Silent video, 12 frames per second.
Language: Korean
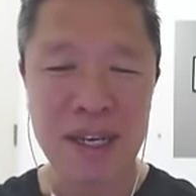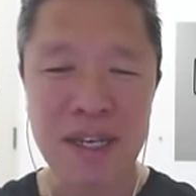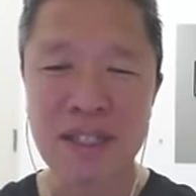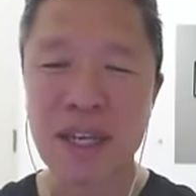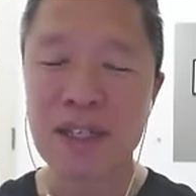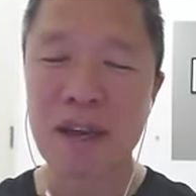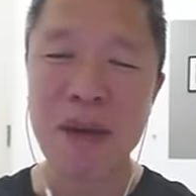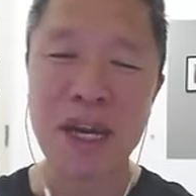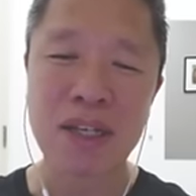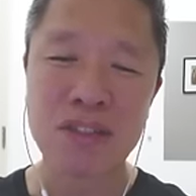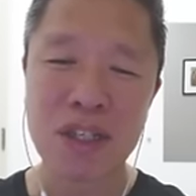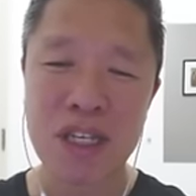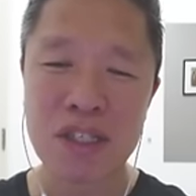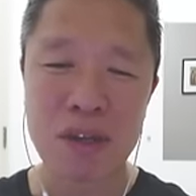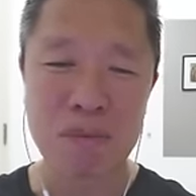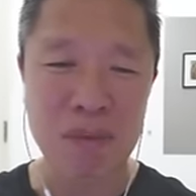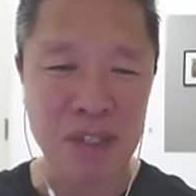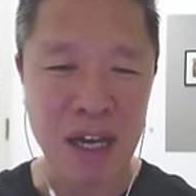제타 마이너스
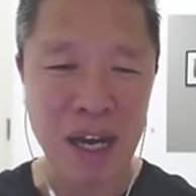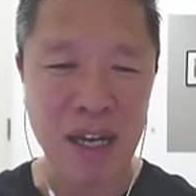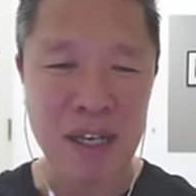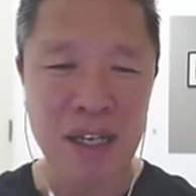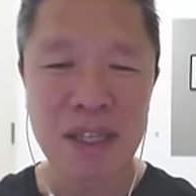2.24,